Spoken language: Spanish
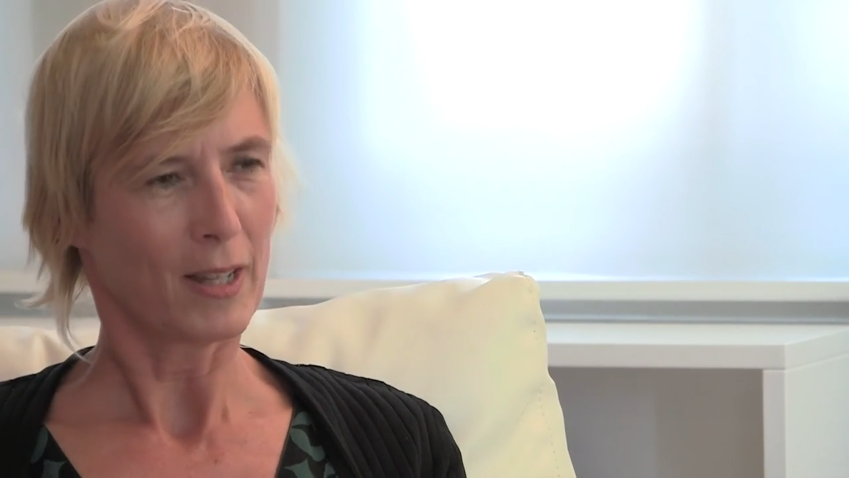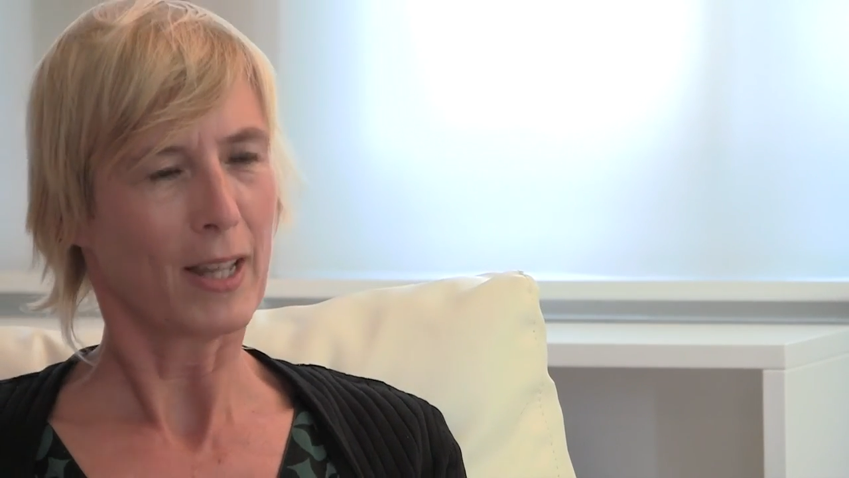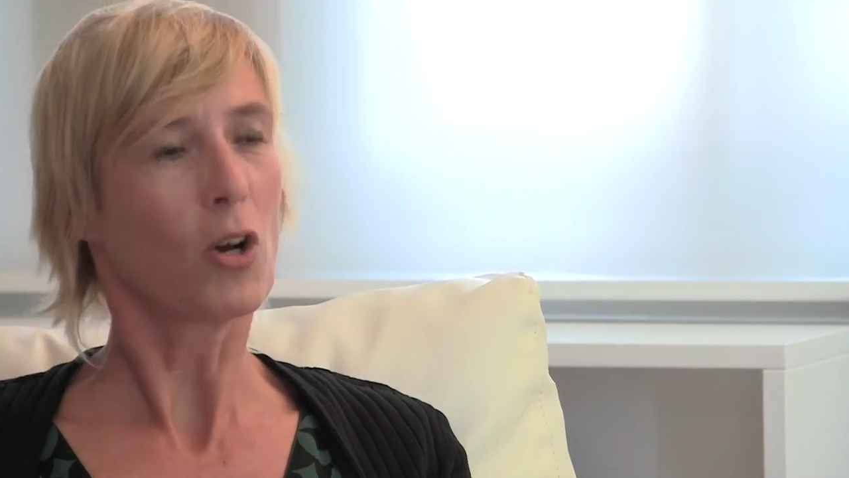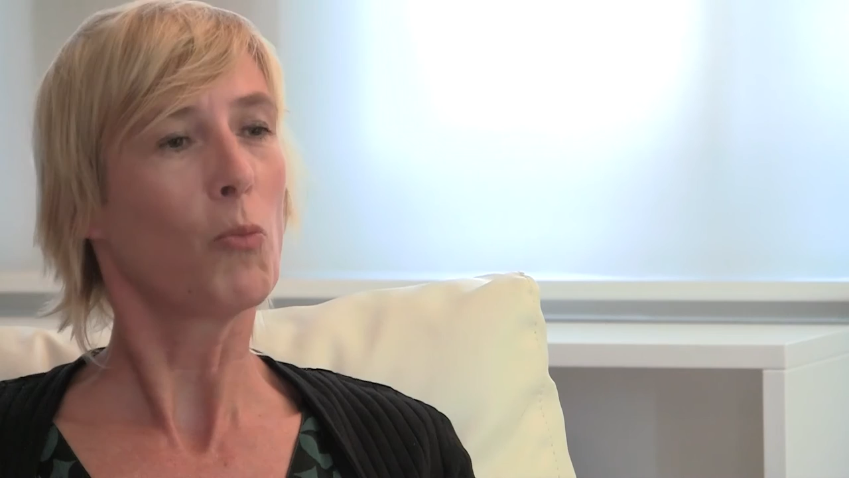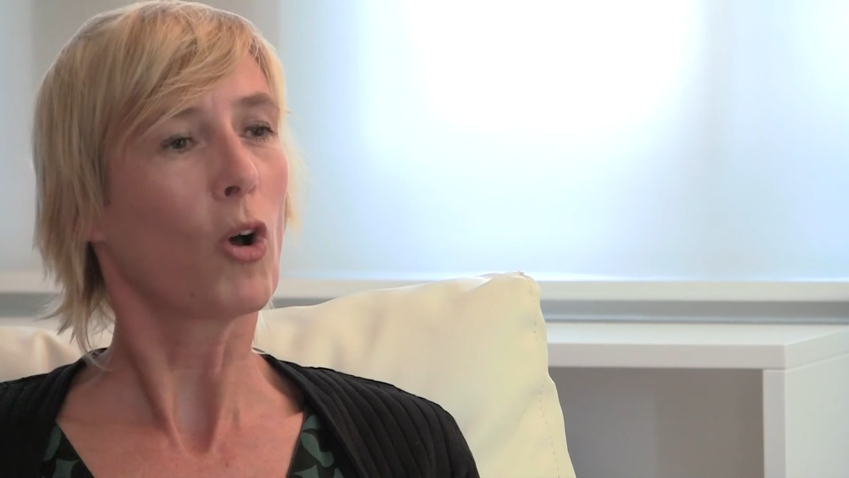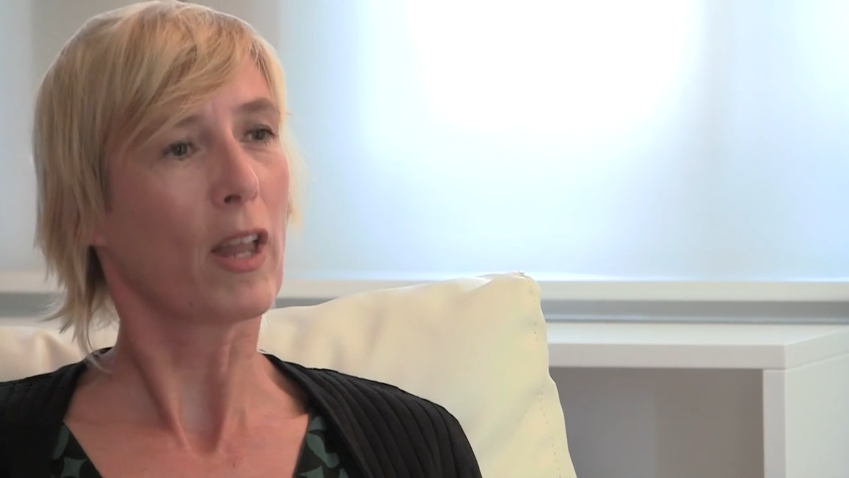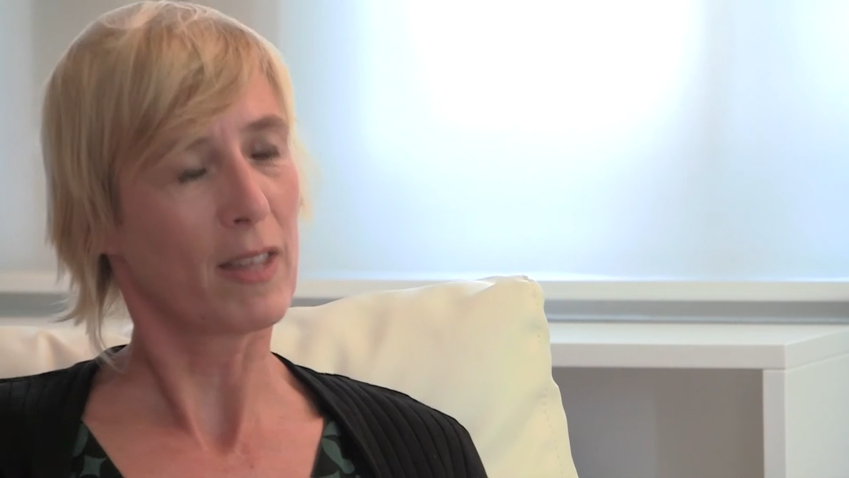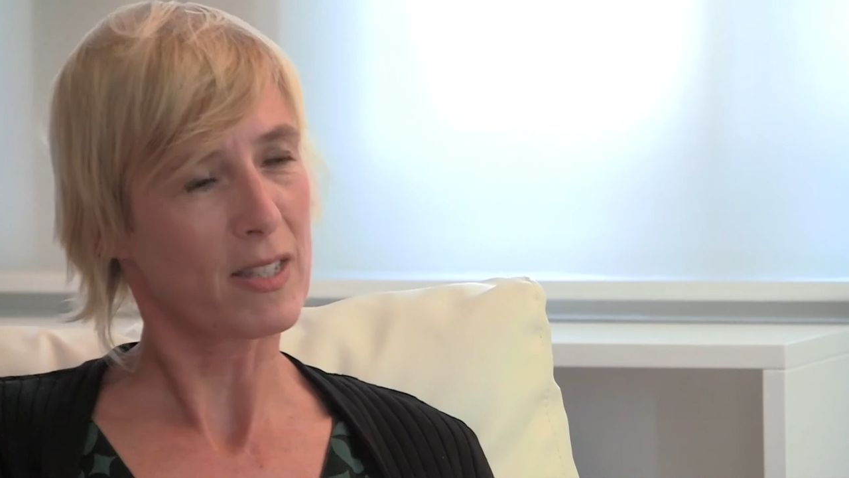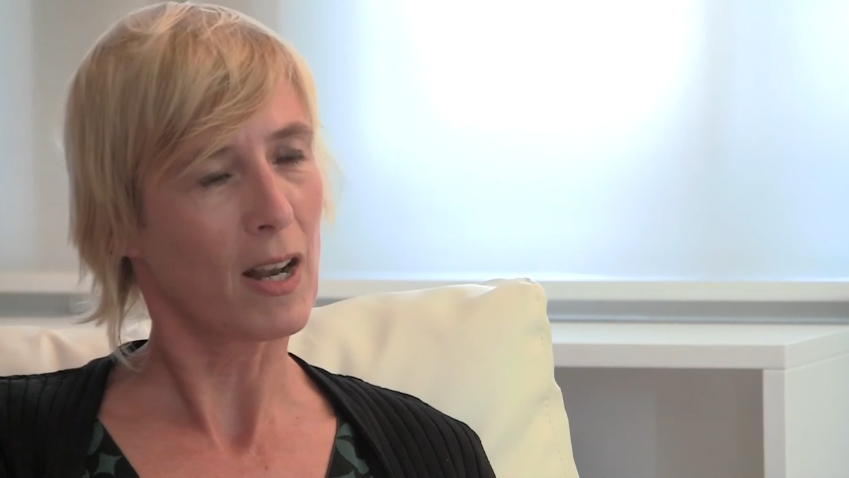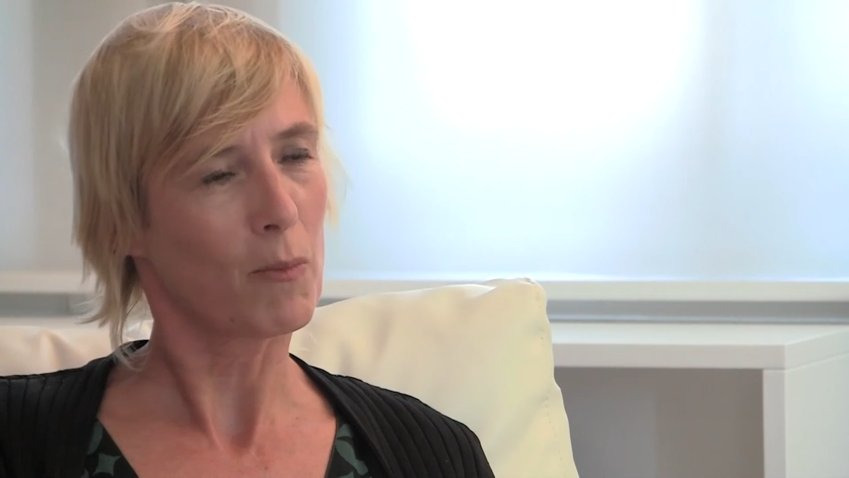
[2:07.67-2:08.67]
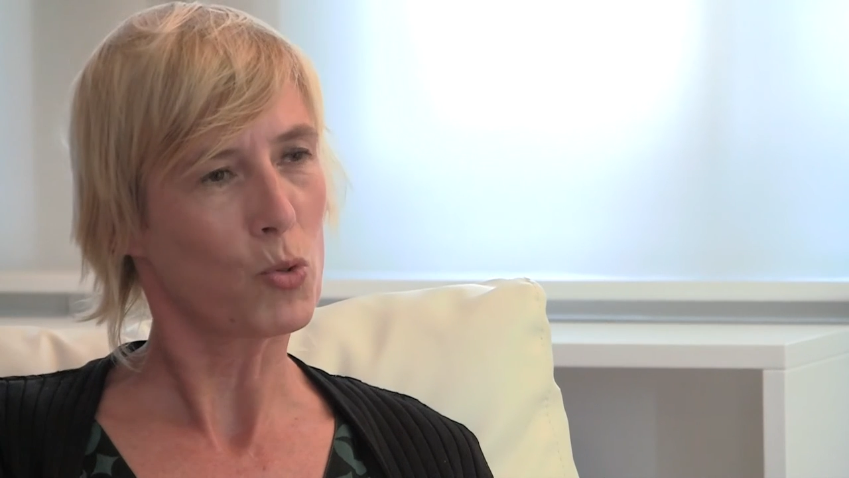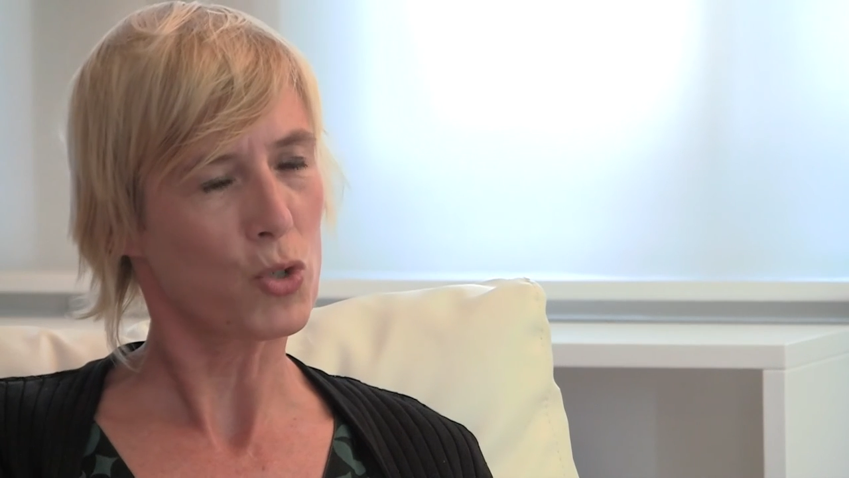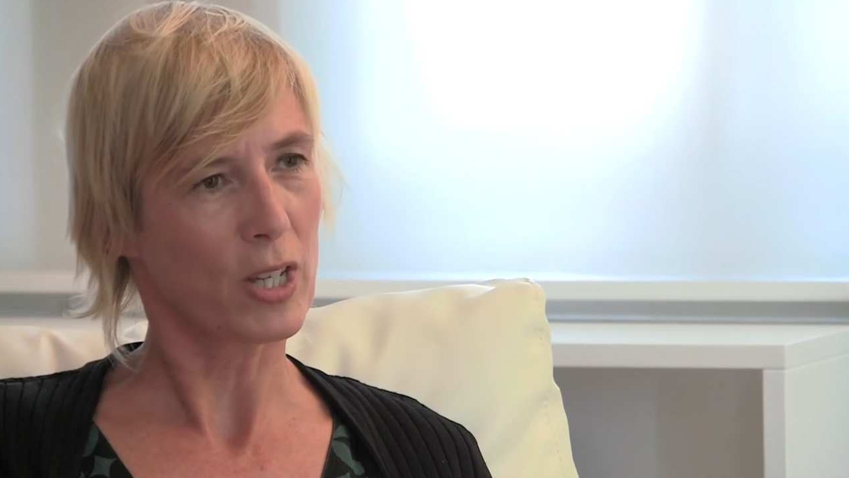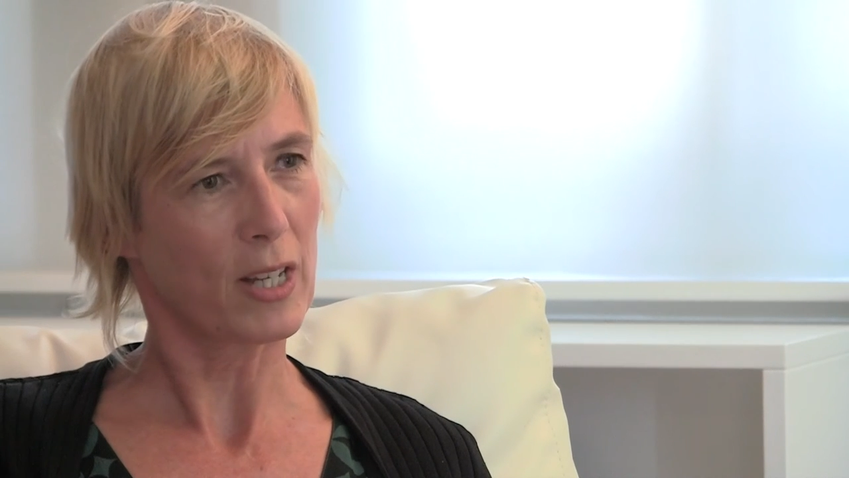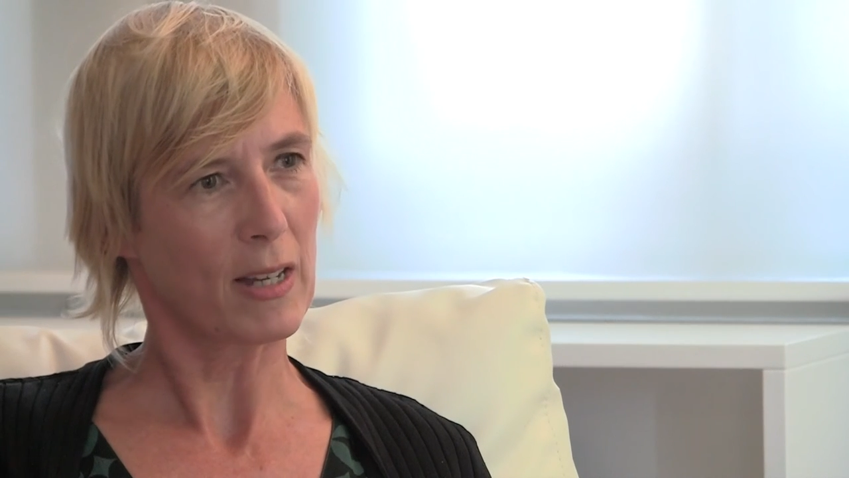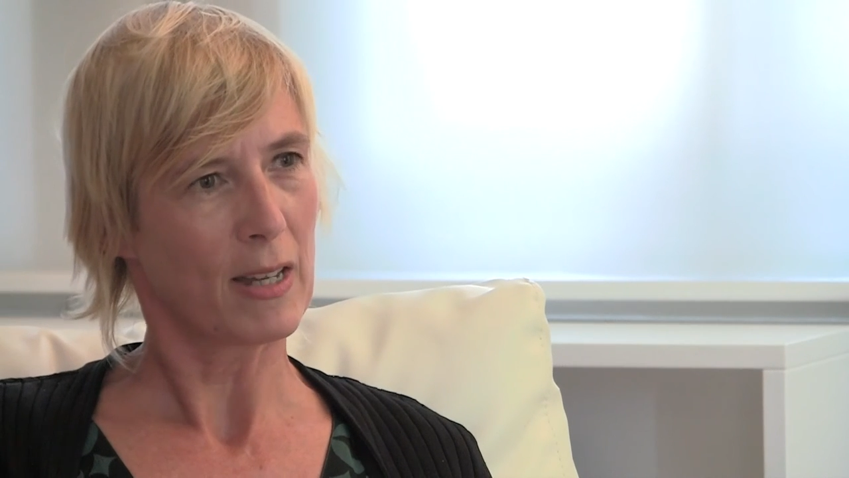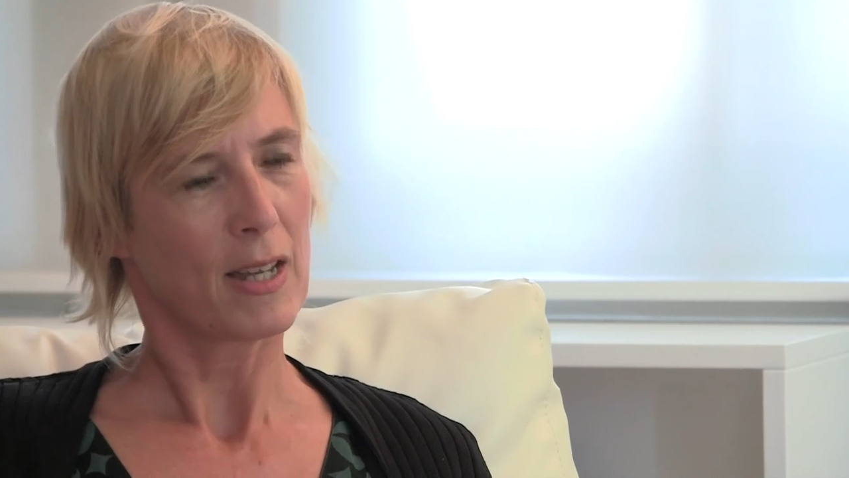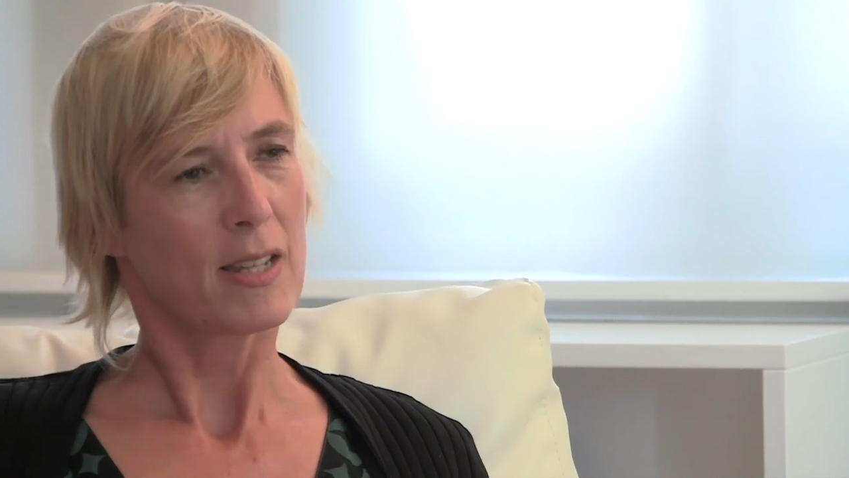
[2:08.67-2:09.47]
de cómo gracias a la música